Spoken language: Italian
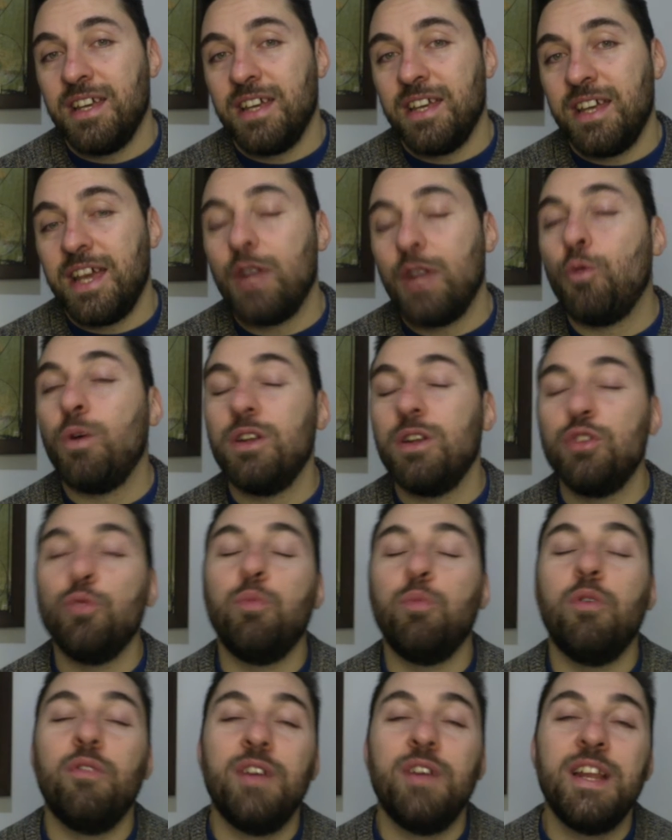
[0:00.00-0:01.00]
e quanto può
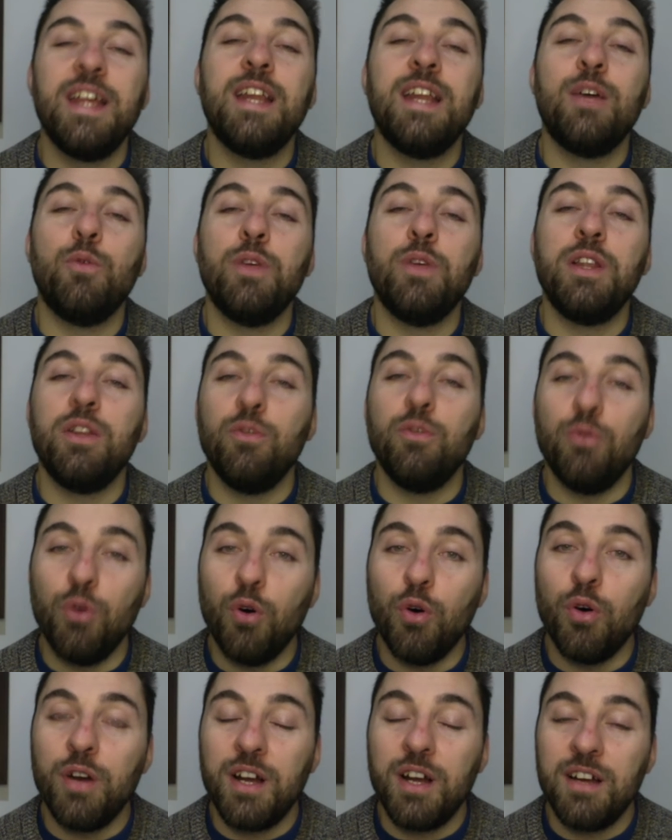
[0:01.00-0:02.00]
valere quindi
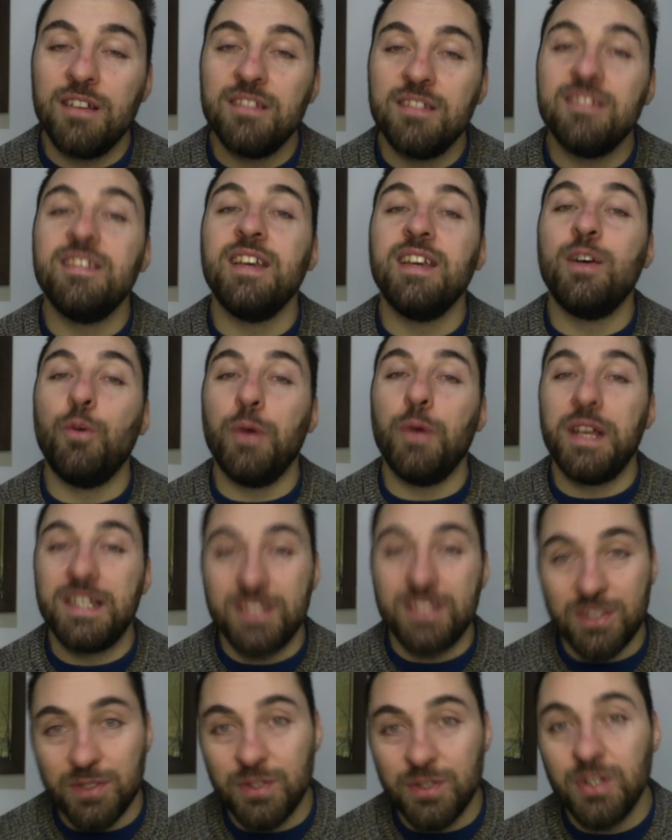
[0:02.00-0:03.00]
un'ora se
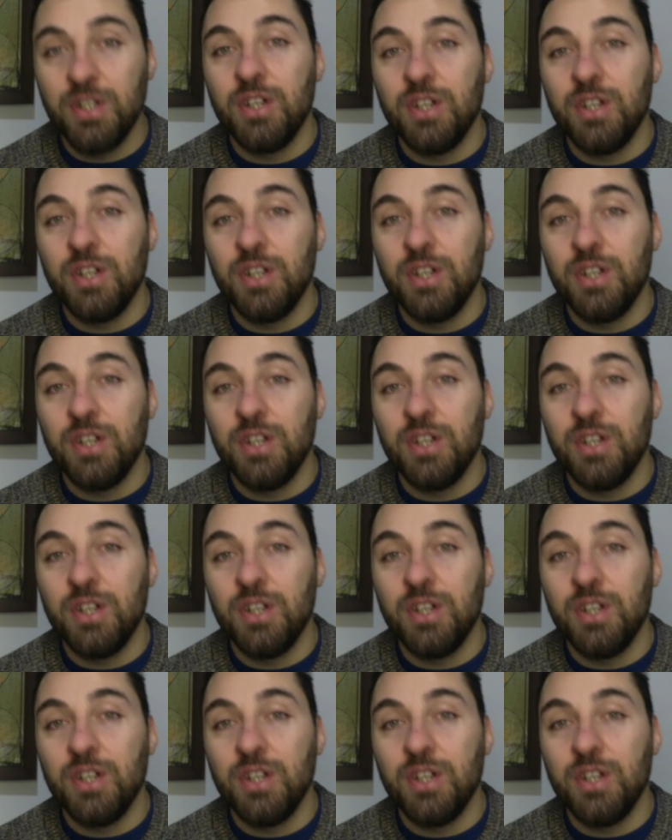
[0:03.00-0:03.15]
questo